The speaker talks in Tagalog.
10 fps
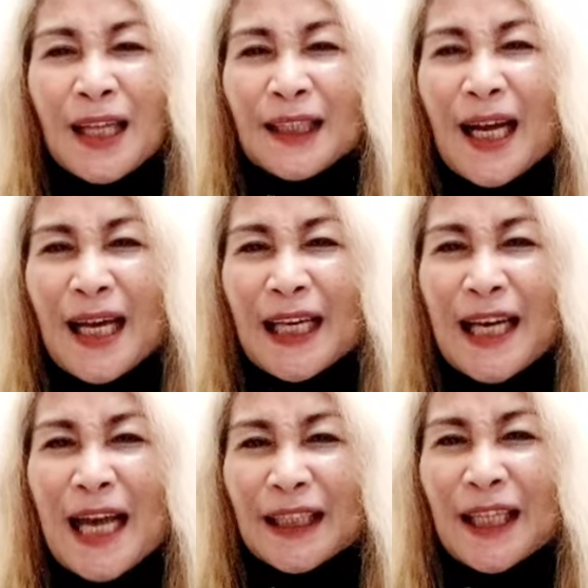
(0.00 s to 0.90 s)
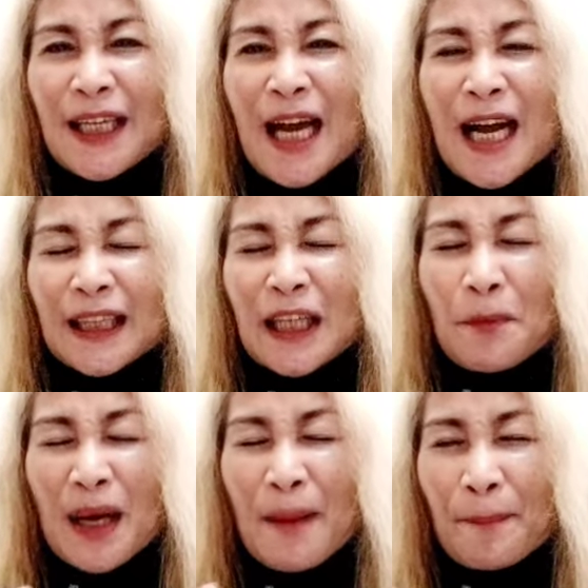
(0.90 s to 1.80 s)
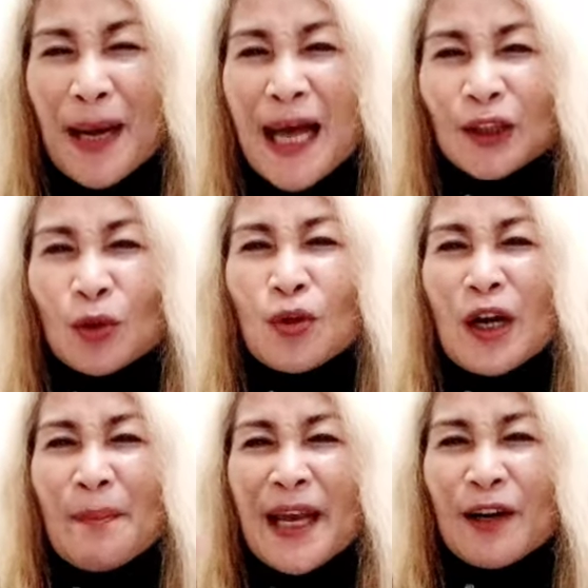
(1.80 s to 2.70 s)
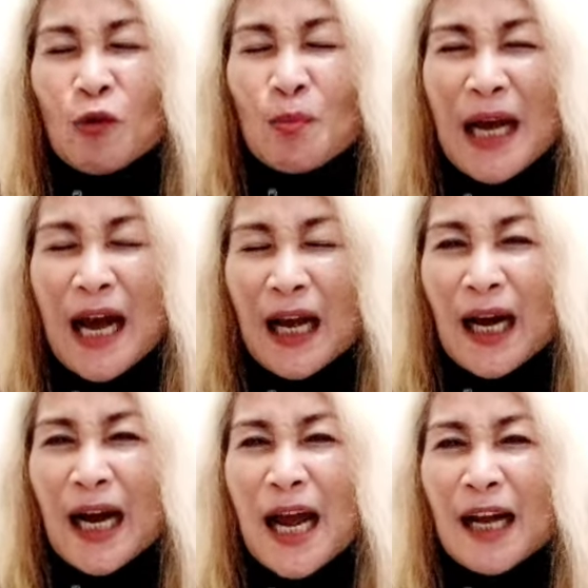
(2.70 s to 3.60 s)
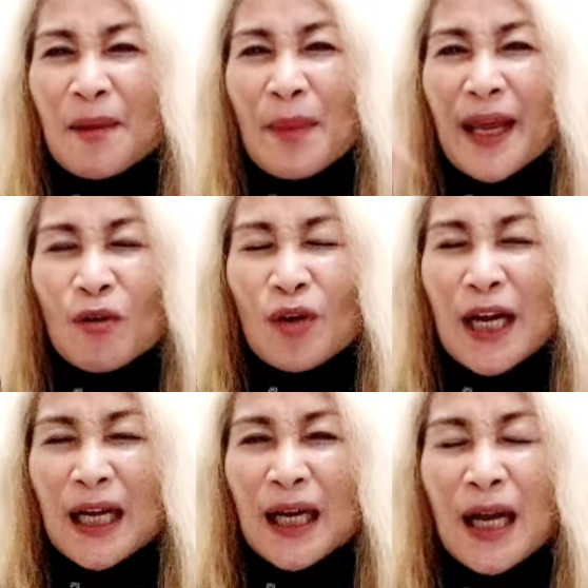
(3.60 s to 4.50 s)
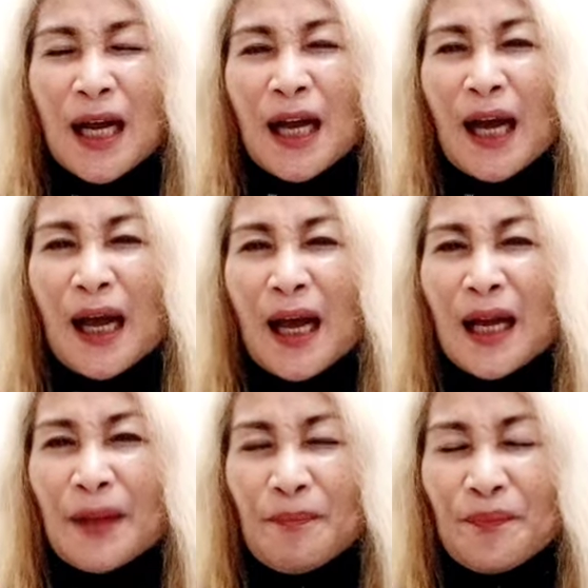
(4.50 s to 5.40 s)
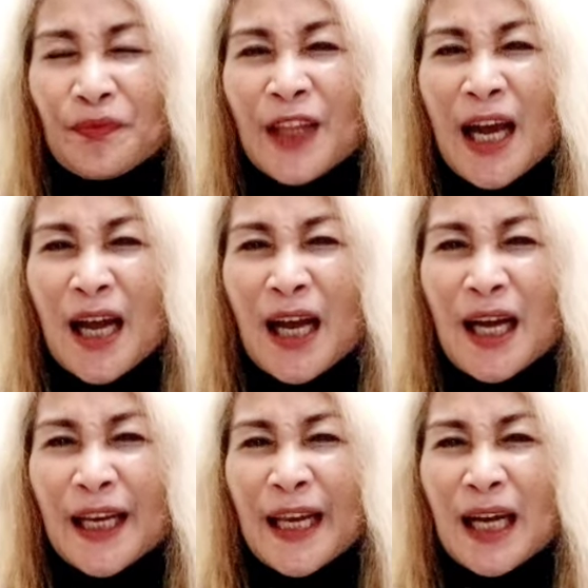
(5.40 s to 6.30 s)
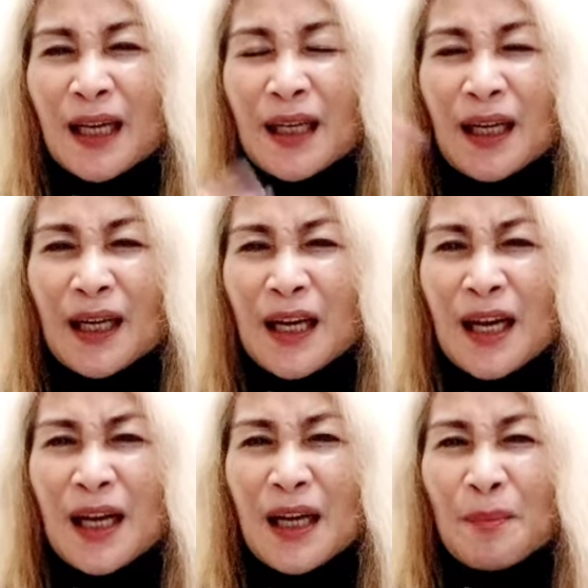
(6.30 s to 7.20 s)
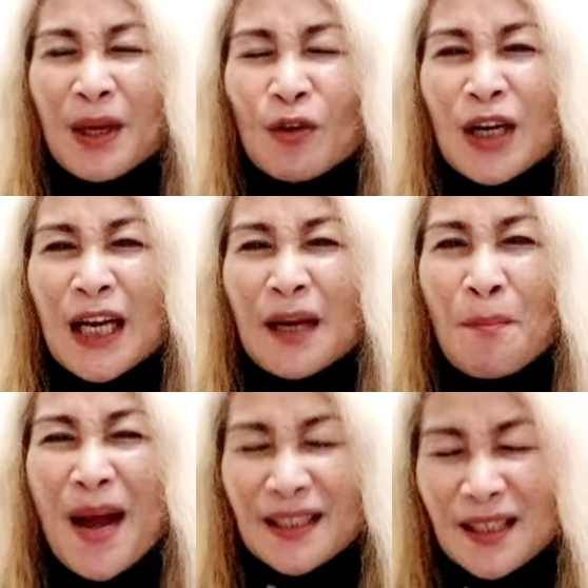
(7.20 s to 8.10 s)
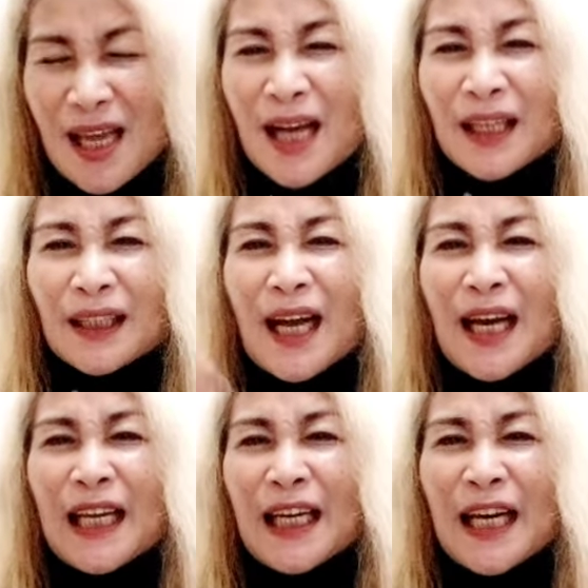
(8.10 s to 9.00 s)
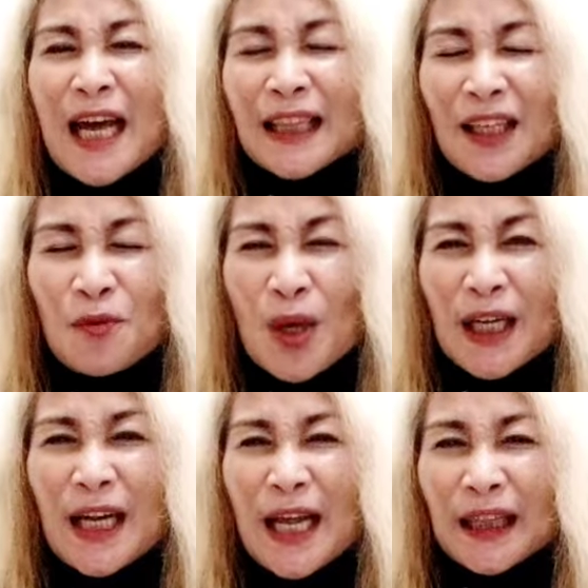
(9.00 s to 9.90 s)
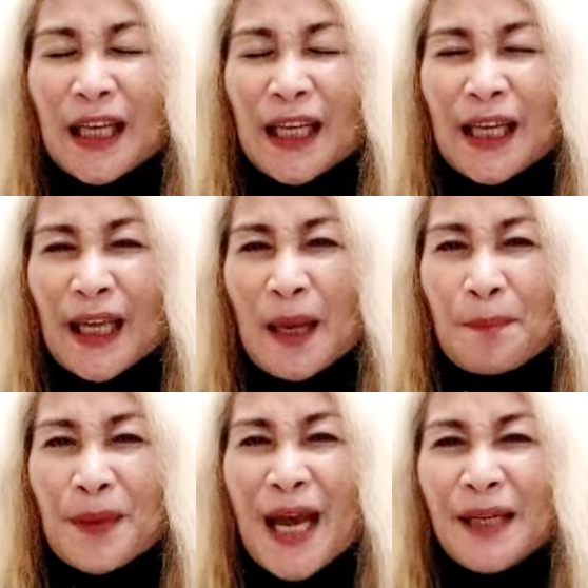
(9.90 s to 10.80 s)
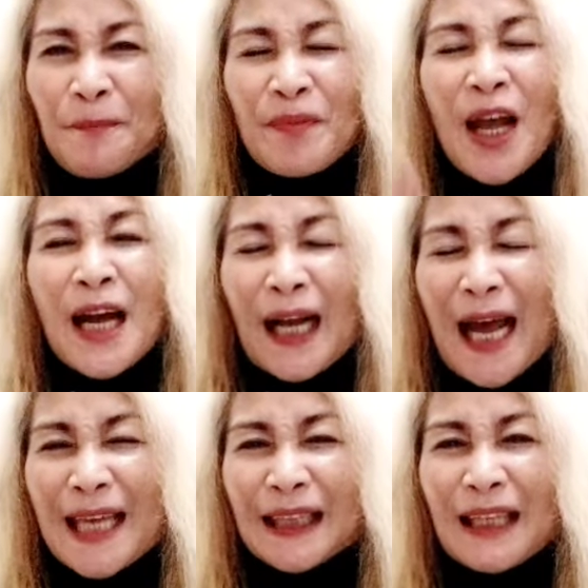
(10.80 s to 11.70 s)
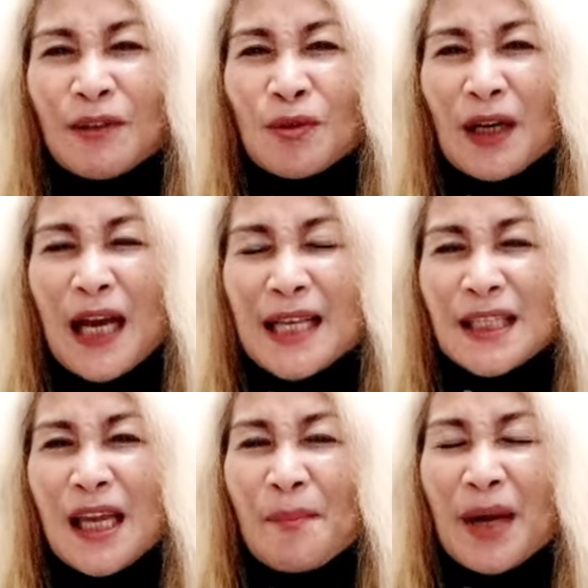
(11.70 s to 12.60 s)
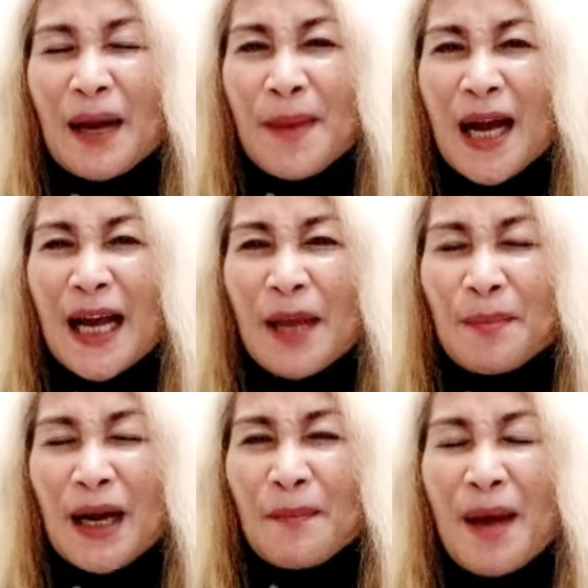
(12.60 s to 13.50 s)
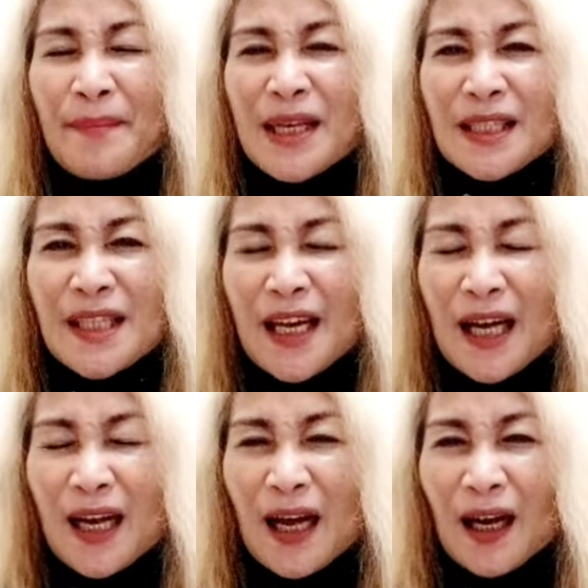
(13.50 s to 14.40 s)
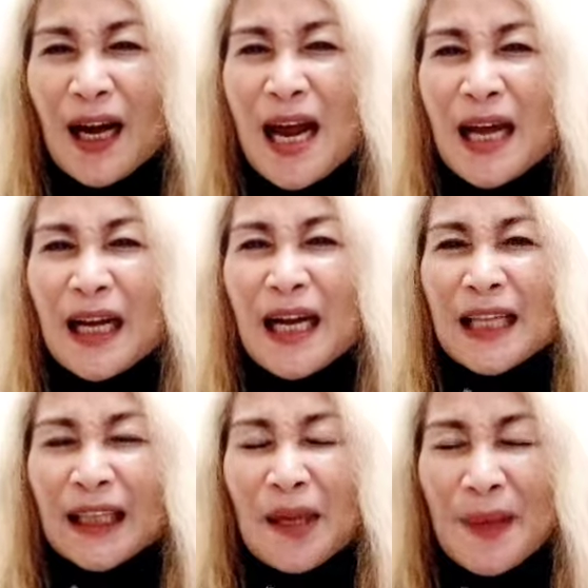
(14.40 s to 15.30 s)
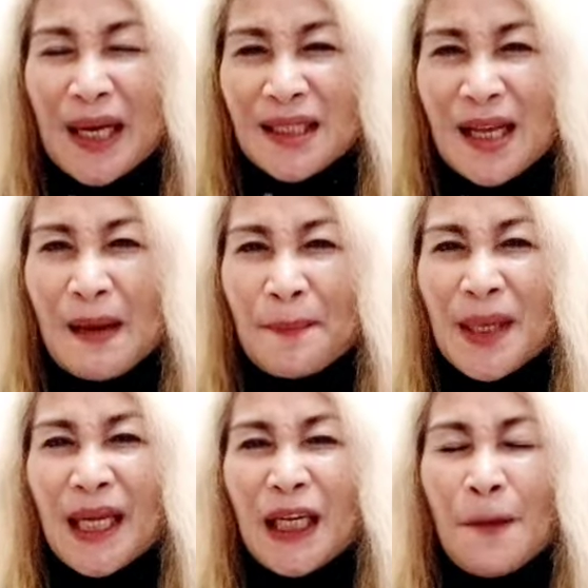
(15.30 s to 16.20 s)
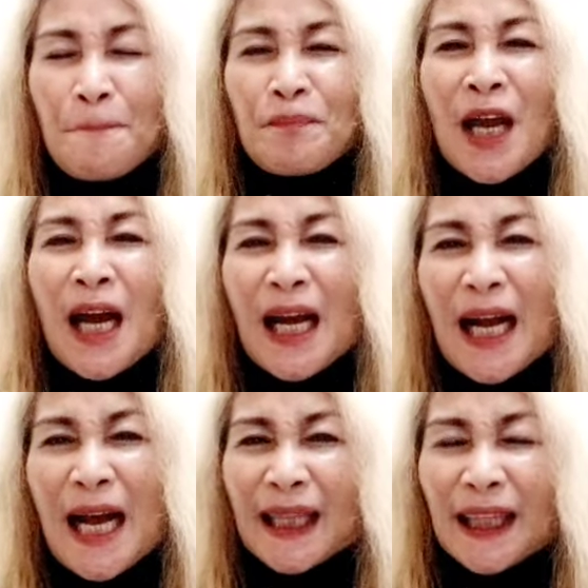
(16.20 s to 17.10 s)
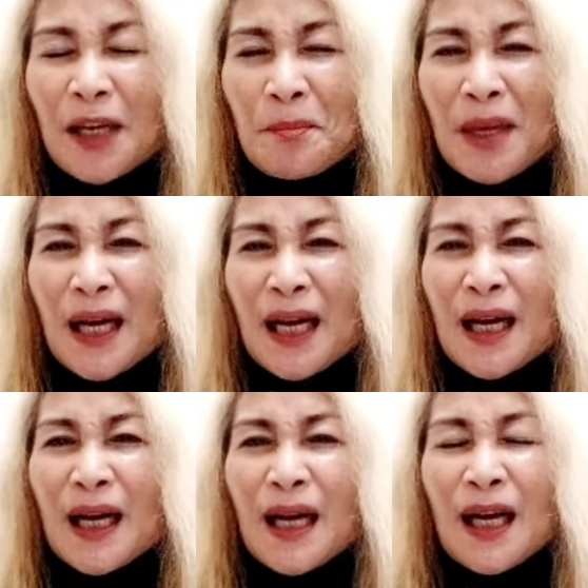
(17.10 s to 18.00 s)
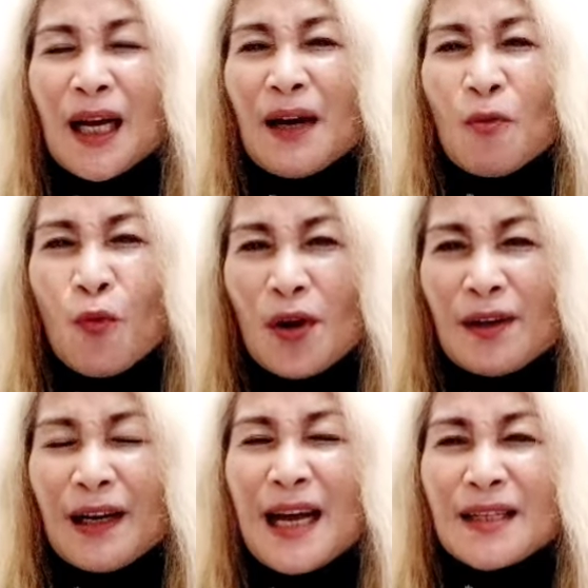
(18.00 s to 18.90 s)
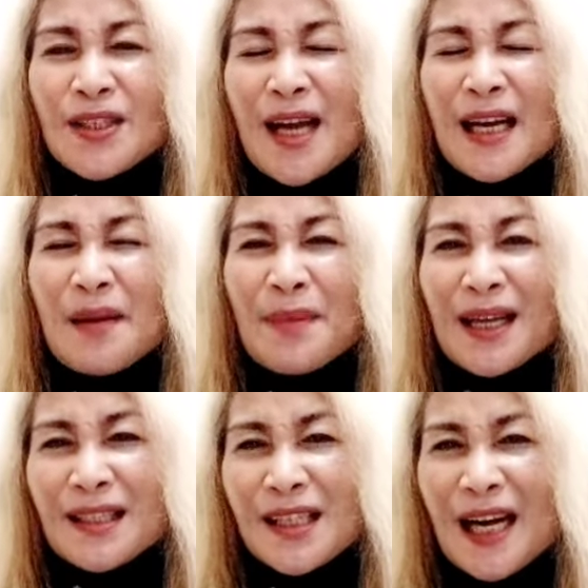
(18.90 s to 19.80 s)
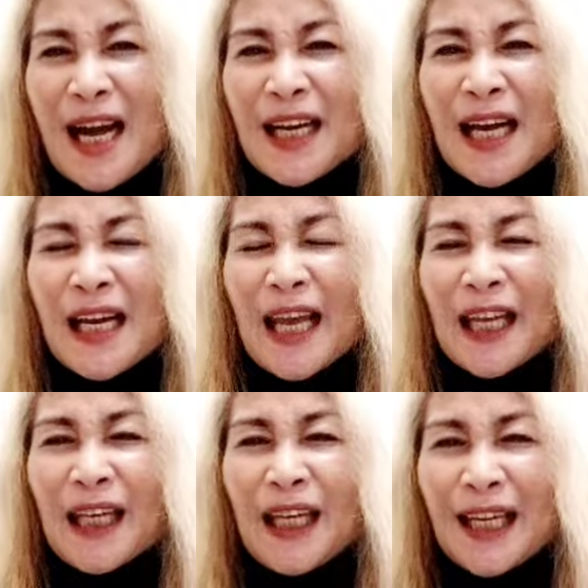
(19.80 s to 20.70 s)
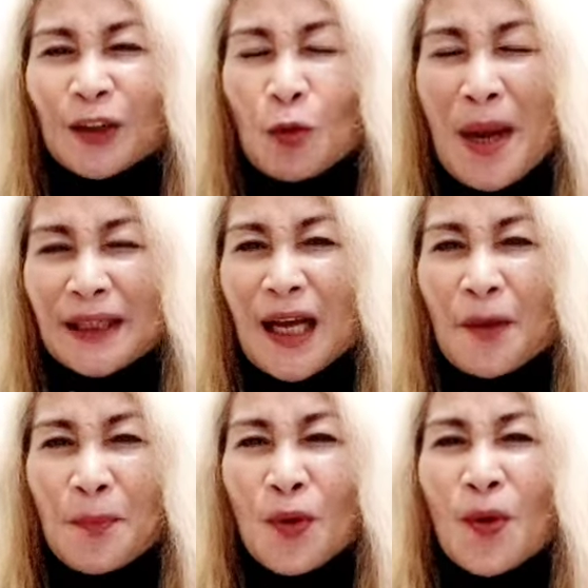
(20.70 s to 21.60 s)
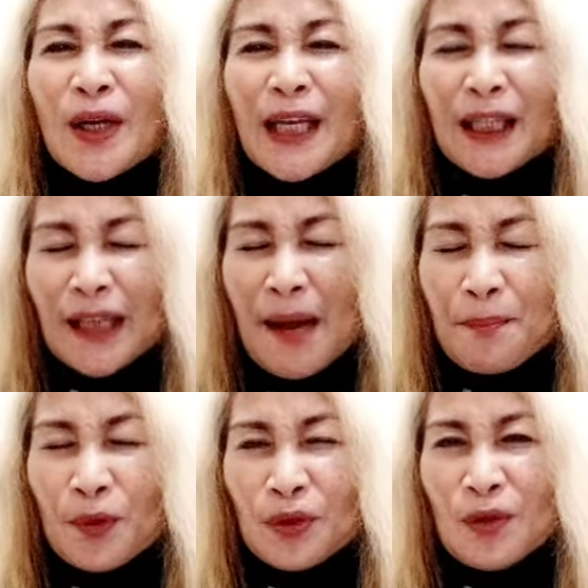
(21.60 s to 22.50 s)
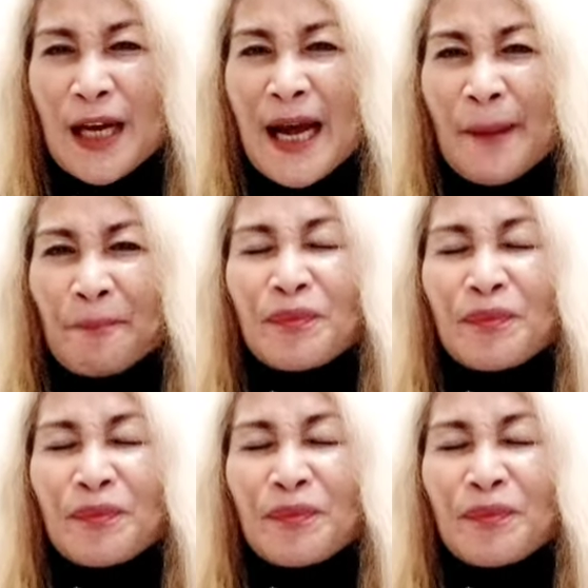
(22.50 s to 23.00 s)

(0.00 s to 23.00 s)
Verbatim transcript: Tanggalin natin ang ating mga plato na mayroong mga crack, mayroon ng uh, na nag uh, mayroon ng basag, tanggalin na natin, wag na nating i-keep yan. Kahit anong klasing mga bagay, mga mamis na nagka-crack ang ating mga salamin, ang ating mga uh, wall clock diyan na mga sira na na hindi na tumatakbo, itapon nyo na.